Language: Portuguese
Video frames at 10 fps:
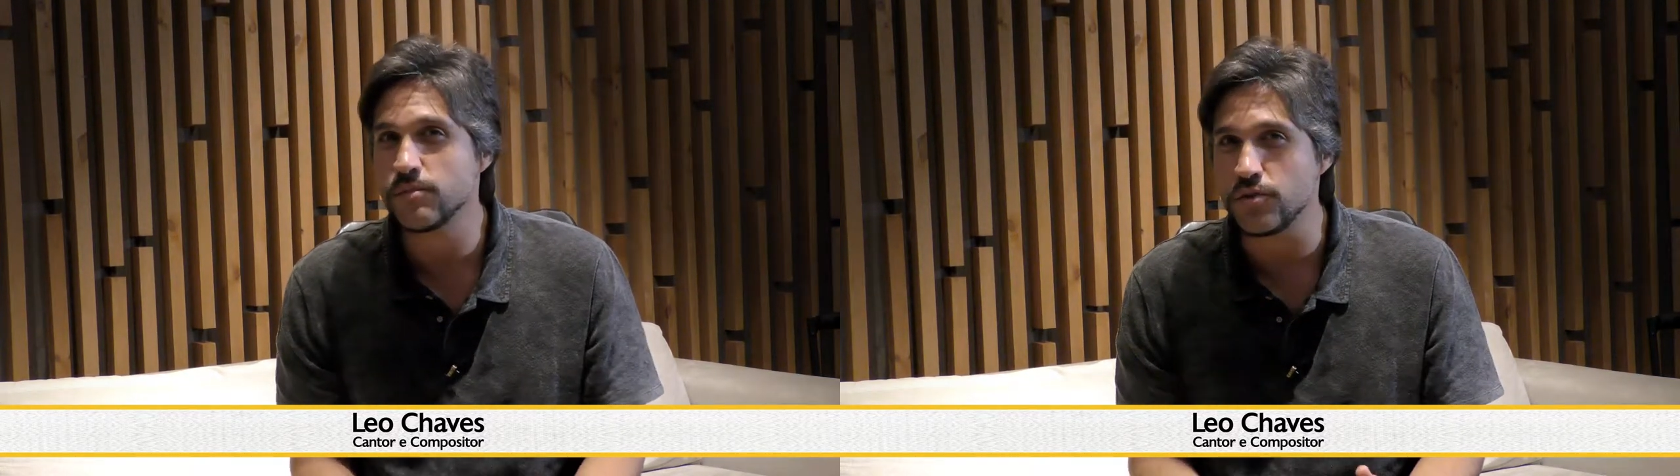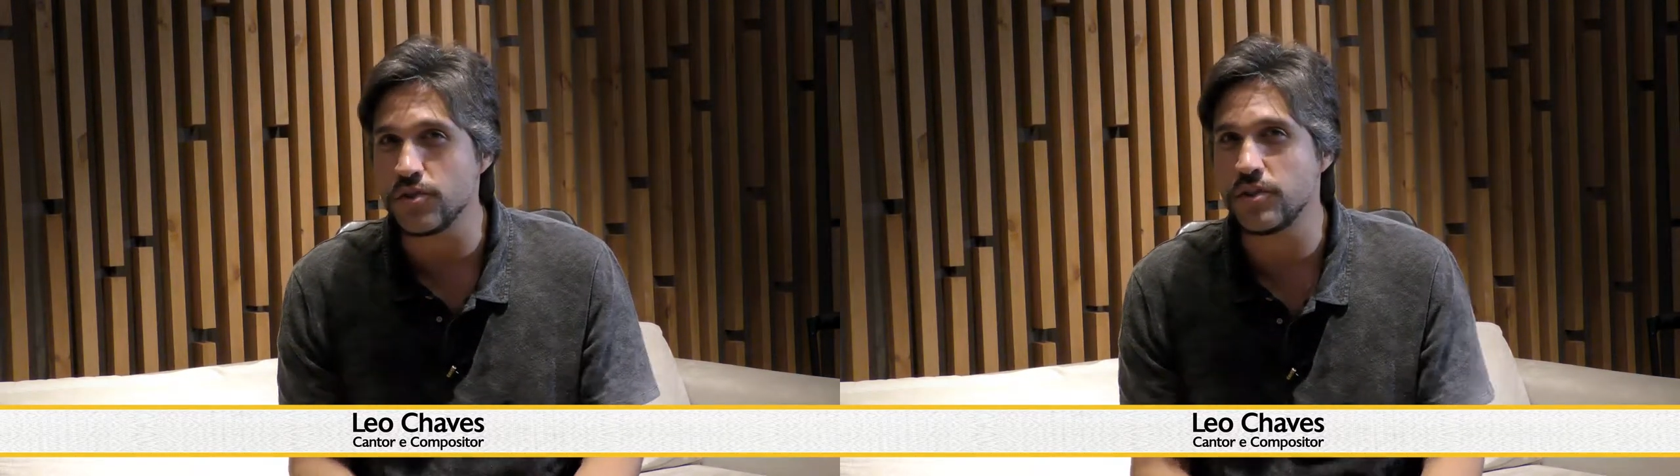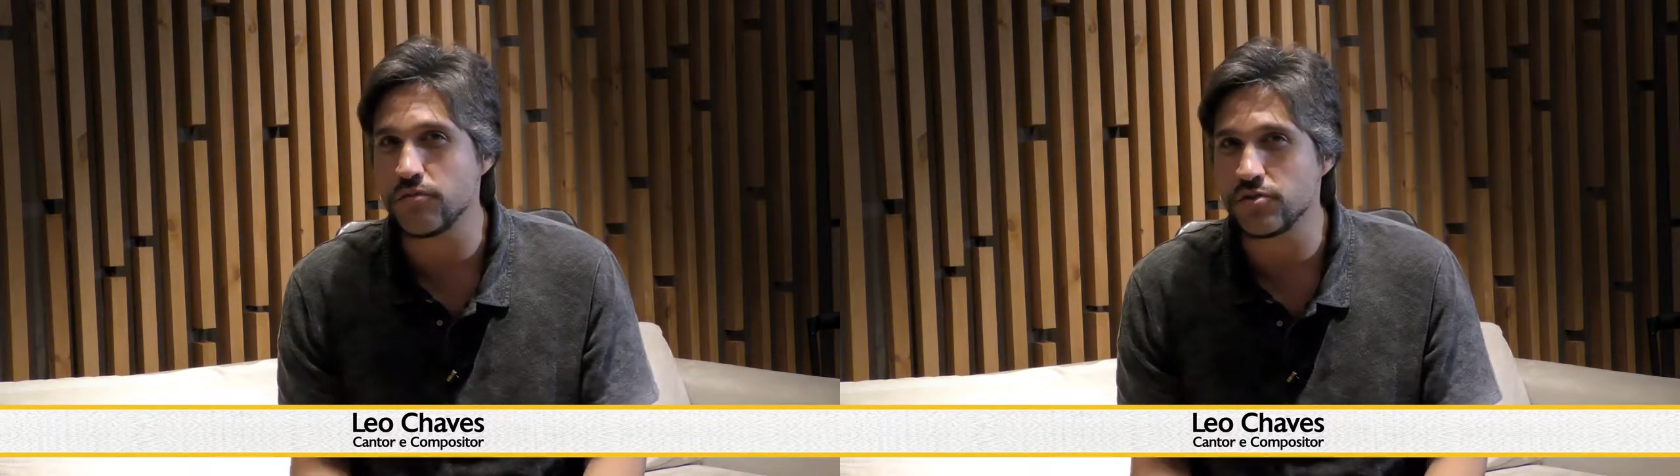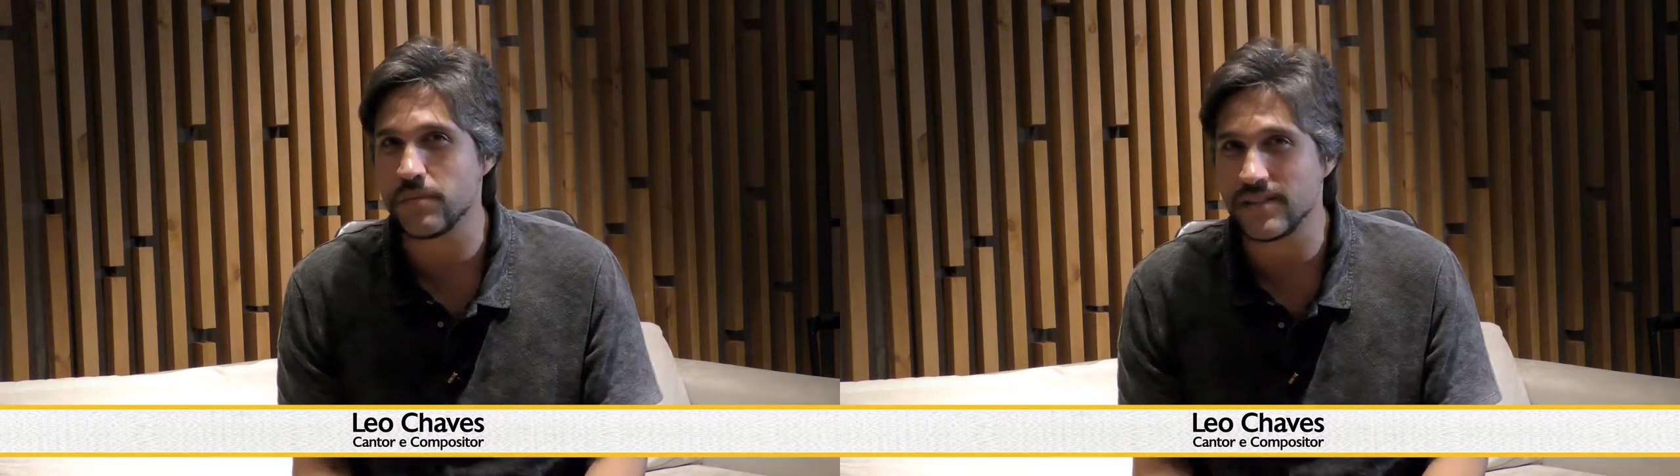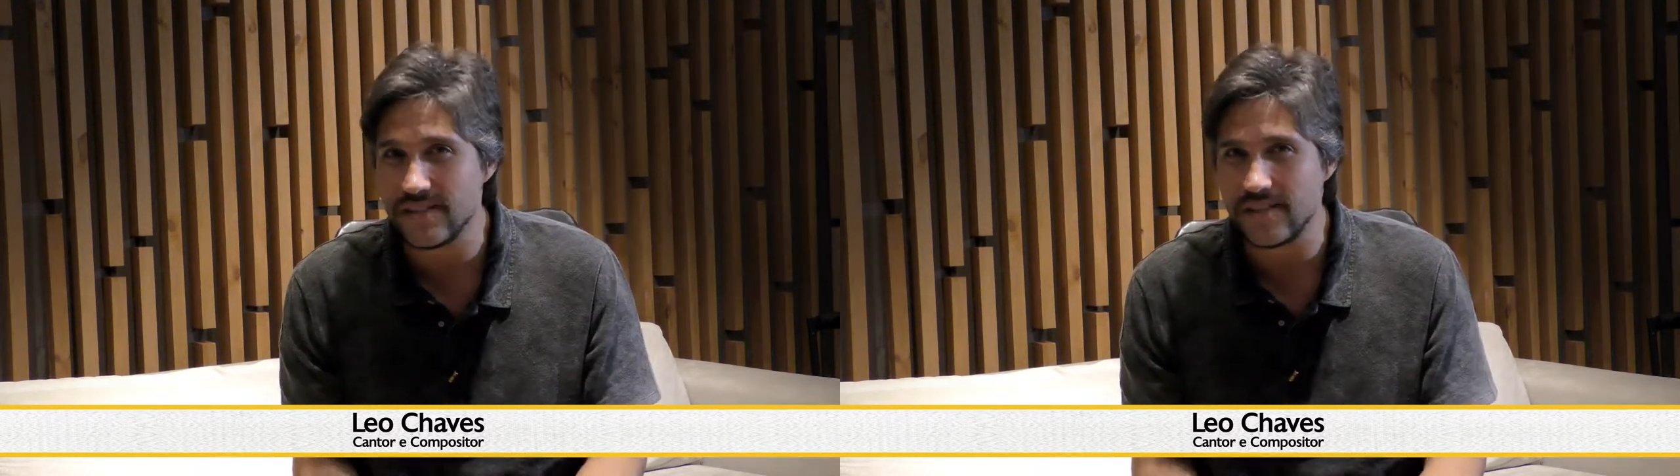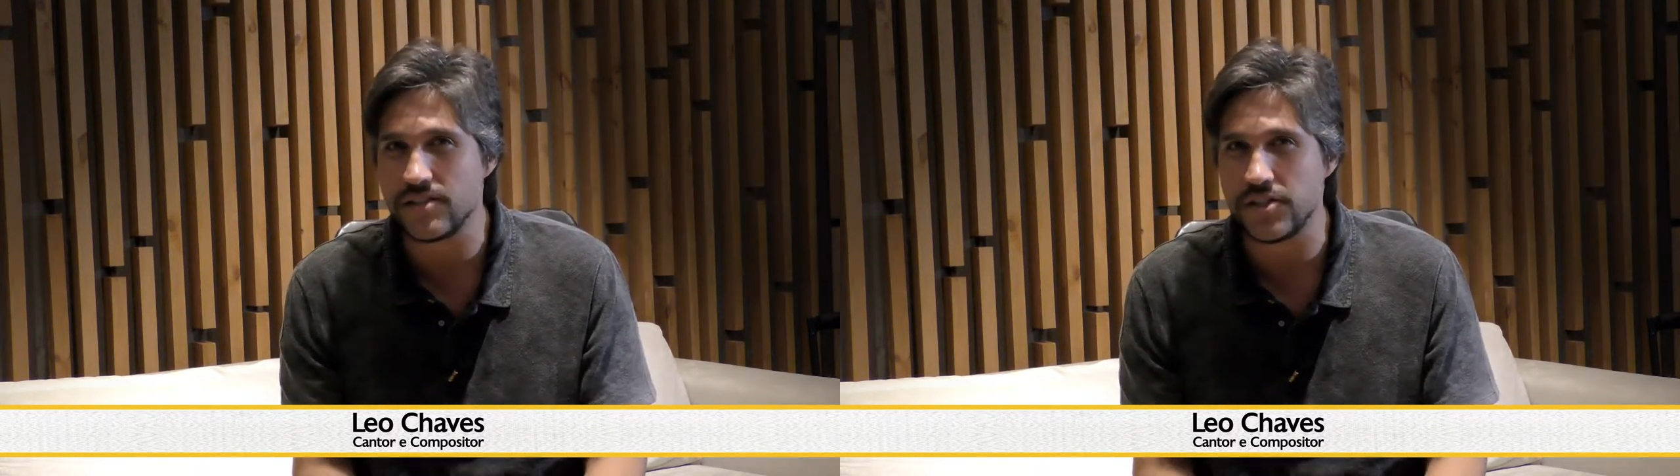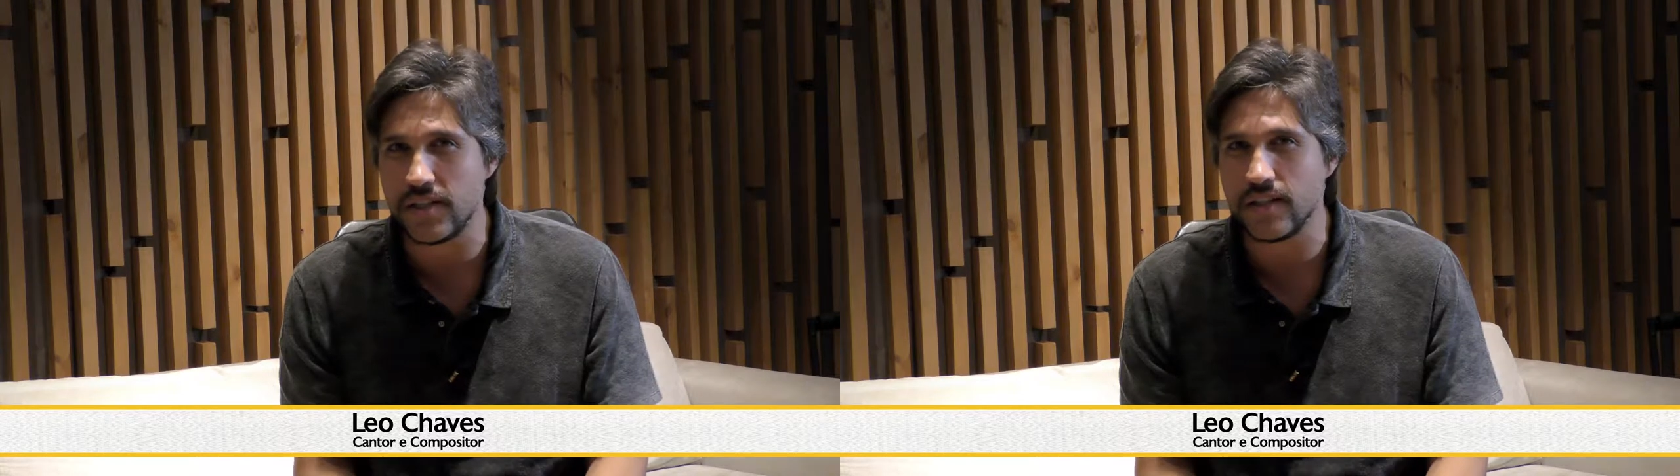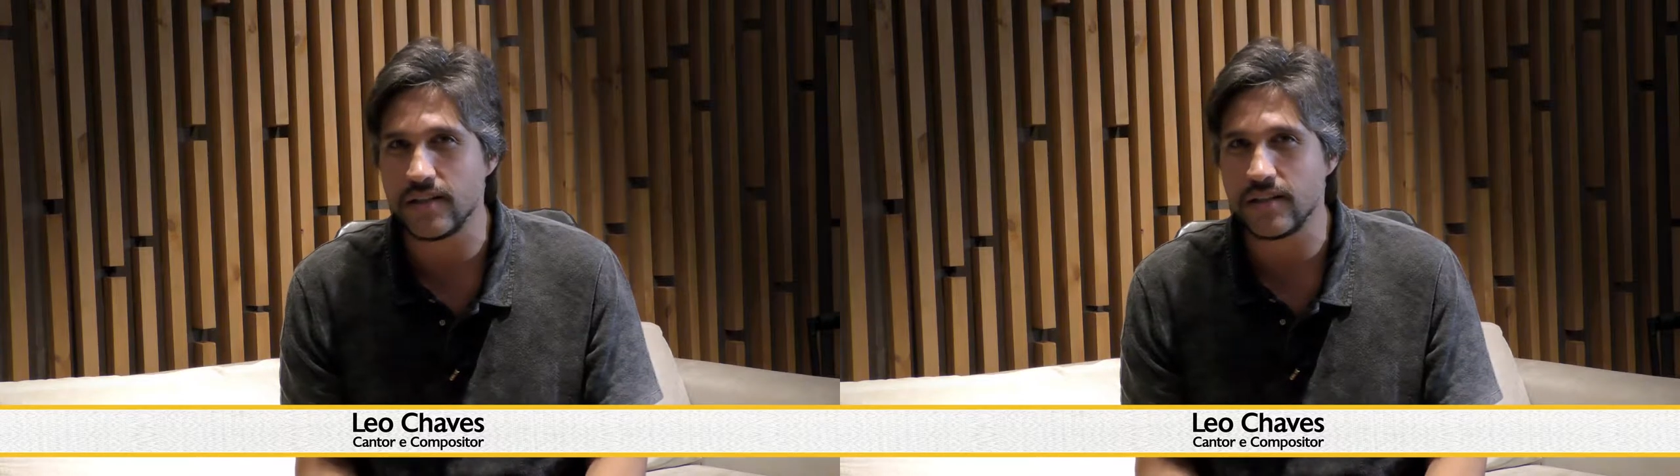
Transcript: motivos para desistir